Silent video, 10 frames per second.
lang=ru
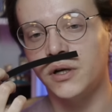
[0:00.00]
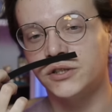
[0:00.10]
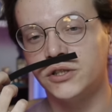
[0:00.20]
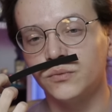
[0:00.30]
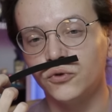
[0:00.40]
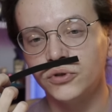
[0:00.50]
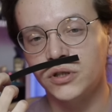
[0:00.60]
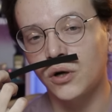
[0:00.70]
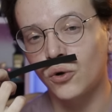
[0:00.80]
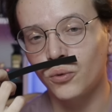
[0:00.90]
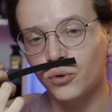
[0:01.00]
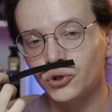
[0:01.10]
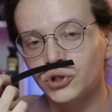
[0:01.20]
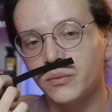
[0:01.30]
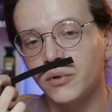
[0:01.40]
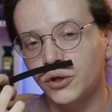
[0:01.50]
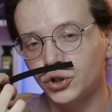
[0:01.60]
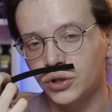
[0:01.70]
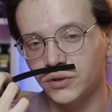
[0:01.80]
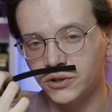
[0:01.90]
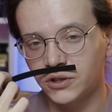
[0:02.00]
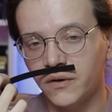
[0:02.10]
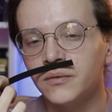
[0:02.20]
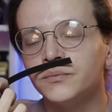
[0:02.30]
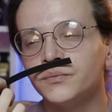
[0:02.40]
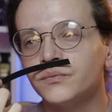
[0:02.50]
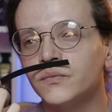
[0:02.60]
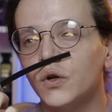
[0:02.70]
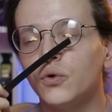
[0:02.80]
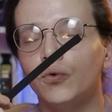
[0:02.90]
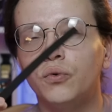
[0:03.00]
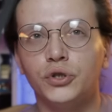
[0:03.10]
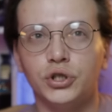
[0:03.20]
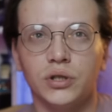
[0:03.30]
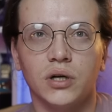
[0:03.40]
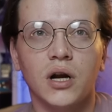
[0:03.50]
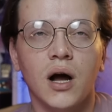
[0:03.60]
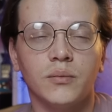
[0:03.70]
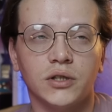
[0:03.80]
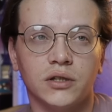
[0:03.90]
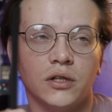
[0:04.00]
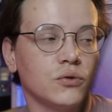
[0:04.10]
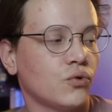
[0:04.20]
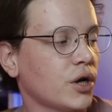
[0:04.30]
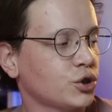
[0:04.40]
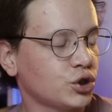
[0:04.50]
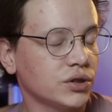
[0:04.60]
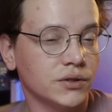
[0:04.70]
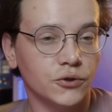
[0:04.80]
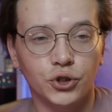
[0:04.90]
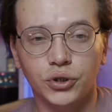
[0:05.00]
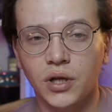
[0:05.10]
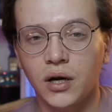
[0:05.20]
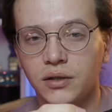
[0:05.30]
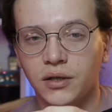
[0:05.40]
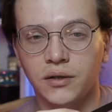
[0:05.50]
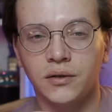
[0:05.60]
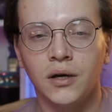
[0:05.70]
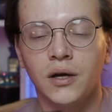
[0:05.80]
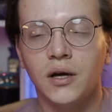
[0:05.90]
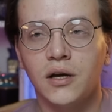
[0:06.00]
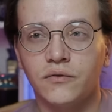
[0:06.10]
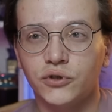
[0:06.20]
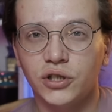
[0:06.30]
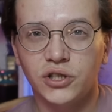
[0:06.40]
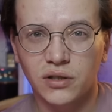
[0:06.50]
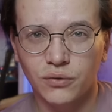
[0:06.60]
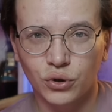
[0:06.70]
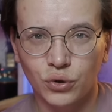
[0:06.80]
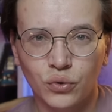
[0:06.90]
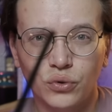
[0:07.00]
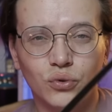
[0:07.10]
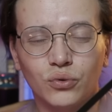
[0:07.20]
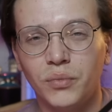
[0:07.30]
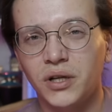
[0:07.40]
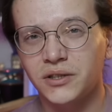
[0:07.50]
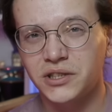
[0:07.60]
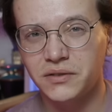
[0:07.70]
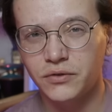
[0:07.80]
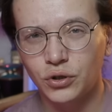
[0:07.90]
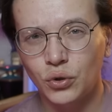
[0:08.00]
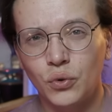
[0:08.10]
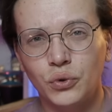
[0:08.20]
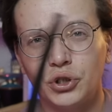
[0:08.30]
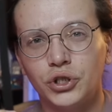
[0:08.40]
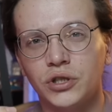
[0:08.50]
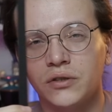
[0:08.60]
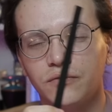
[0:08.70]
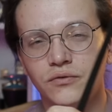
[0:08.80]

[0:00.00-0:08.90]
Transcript: А зимой это такое просто блаженство. Очень грамотное урожи, сочетание вот этих вот нот. Тут белоцветочье,